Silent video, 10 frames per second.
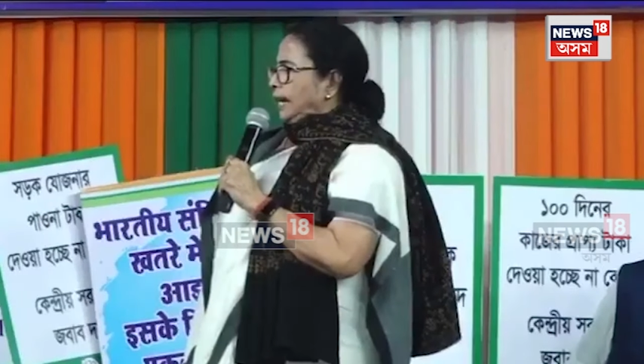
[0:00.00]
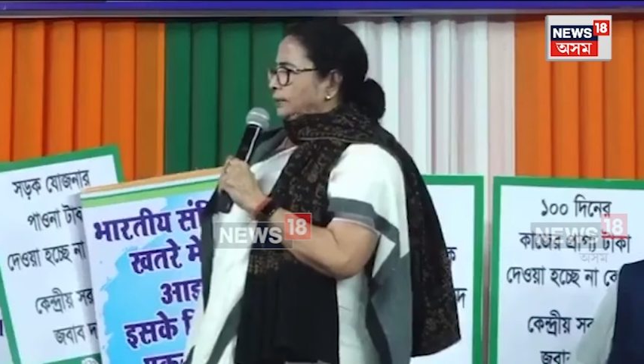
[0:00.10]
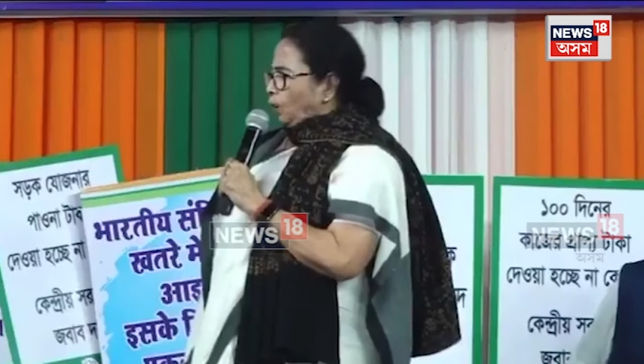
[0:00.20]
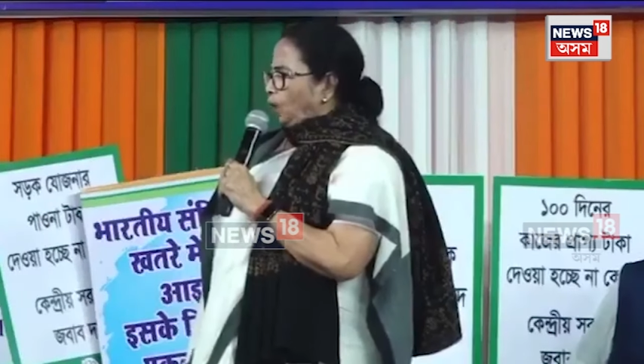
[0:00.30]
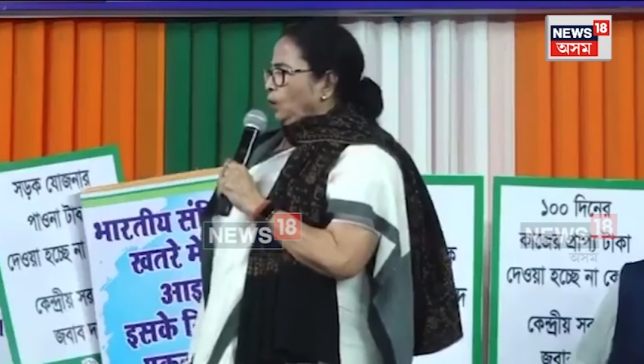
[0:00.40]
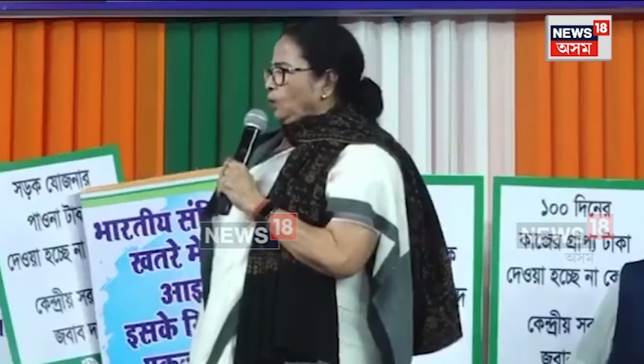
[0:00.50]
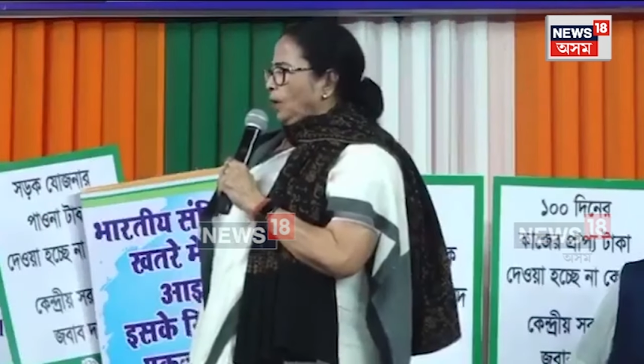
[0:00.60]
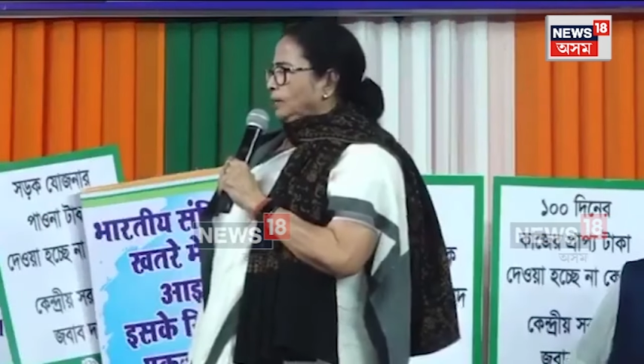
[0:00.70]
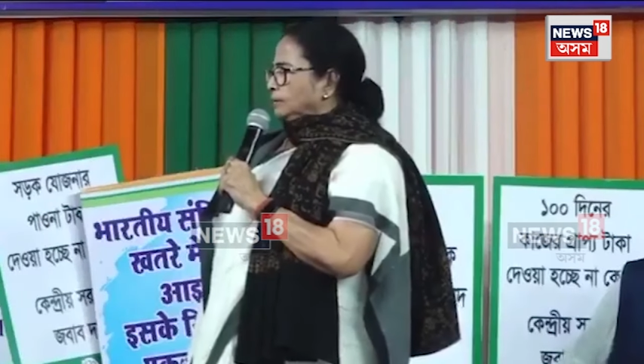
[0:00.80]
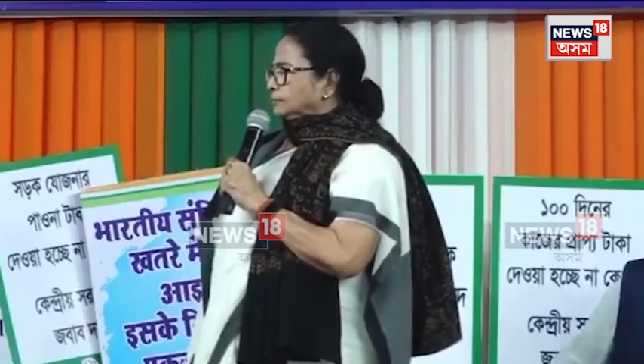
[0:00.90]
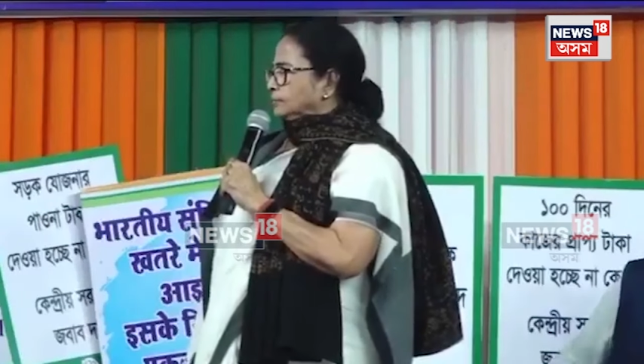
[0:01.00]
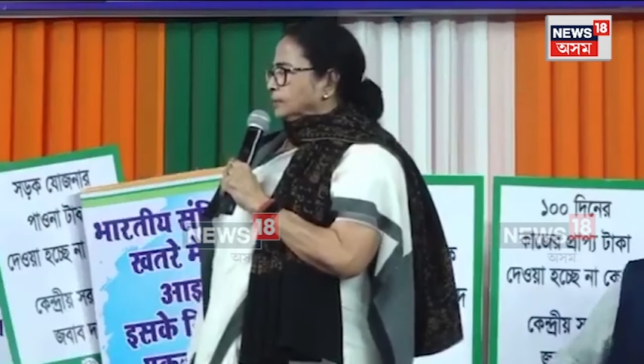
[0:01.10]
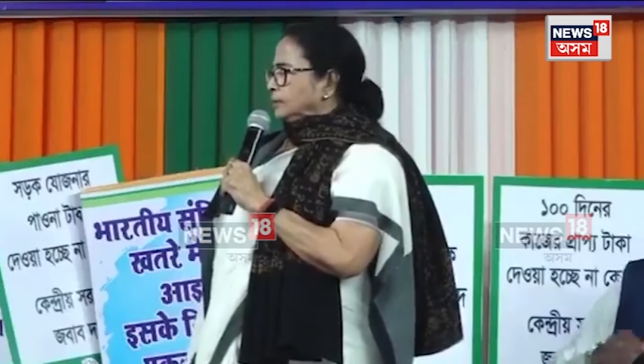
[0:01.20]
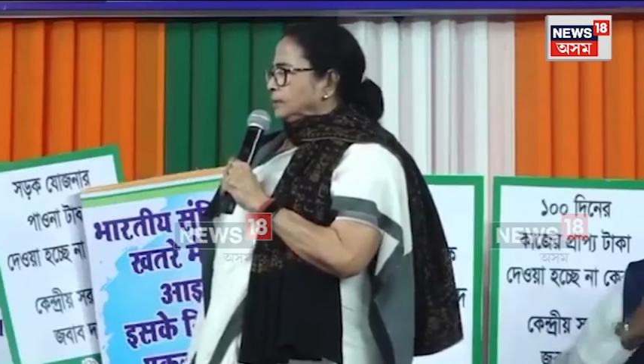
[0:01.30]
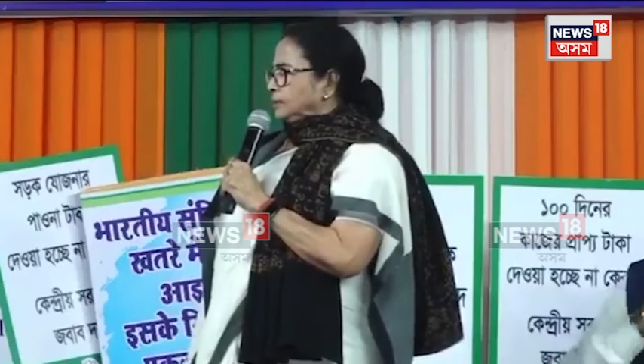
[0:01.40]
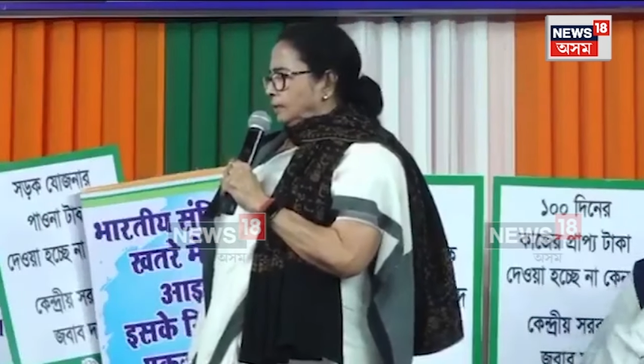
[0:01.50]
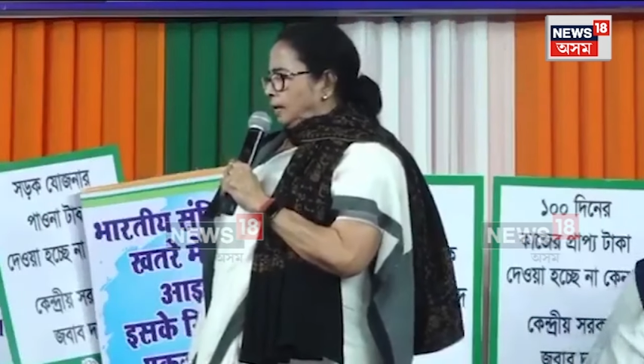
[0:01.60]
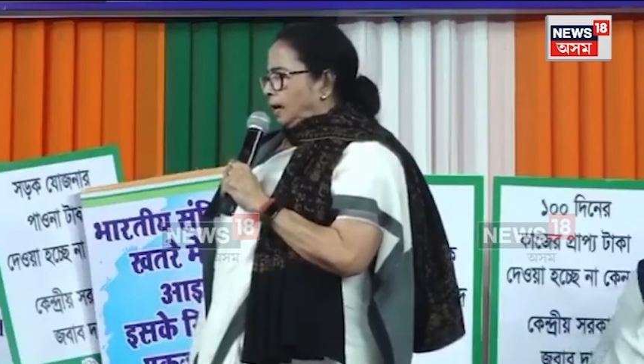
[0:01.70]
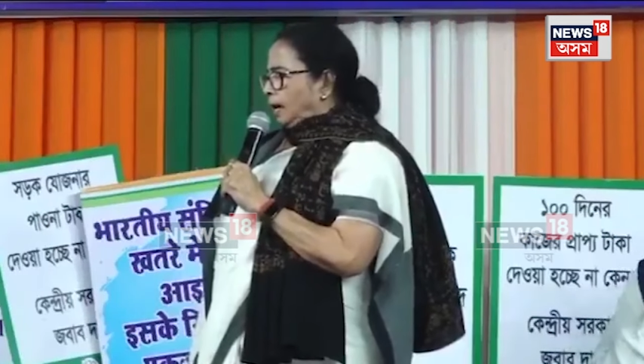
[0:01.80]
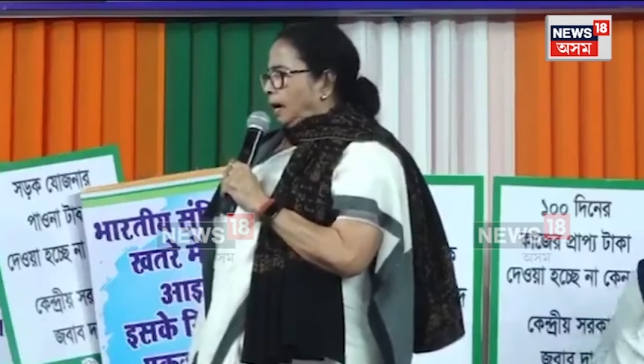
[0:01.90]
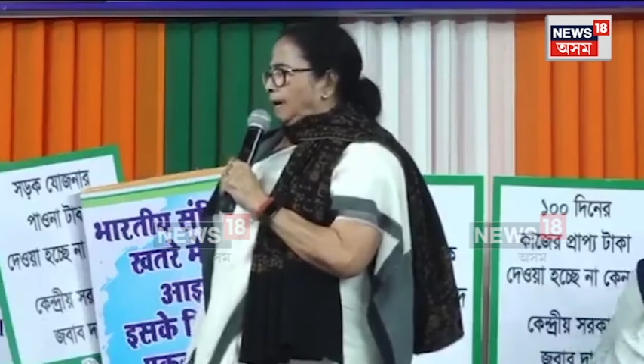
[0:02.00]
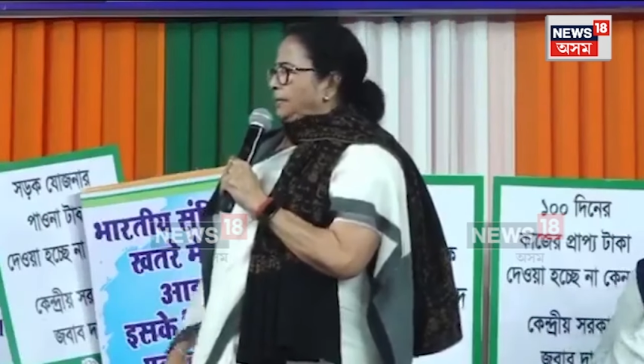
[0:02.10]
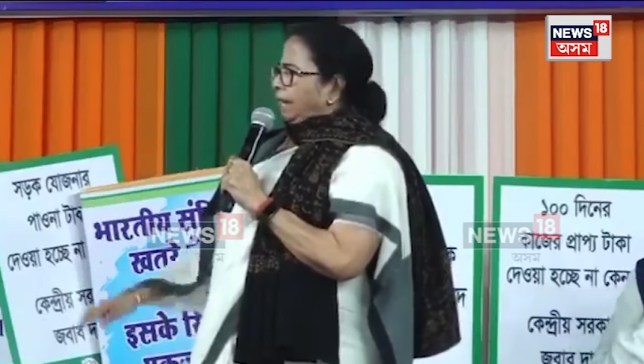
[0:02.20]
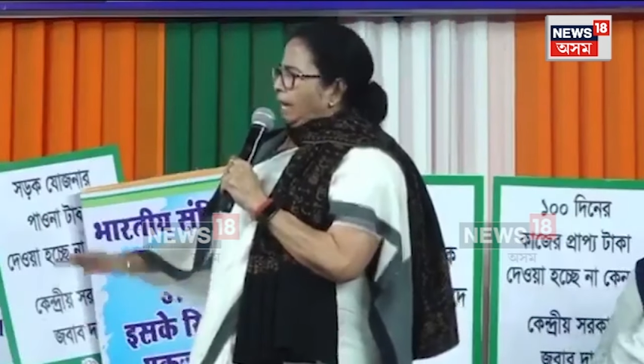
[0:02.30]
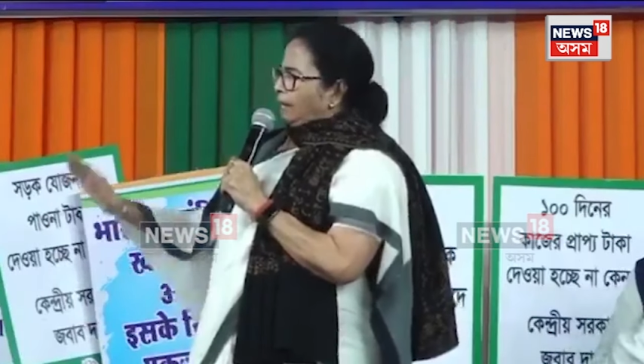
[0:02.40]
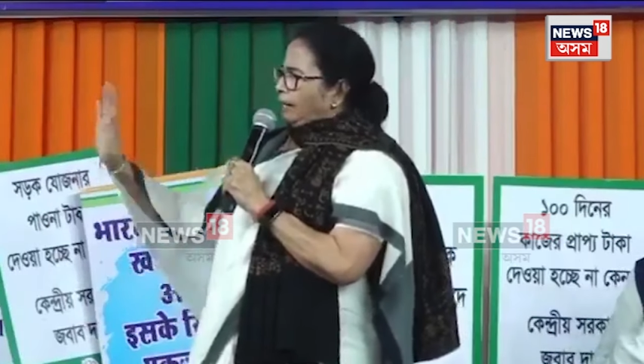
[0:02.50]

এত অলঙ্কার আমি নাই বা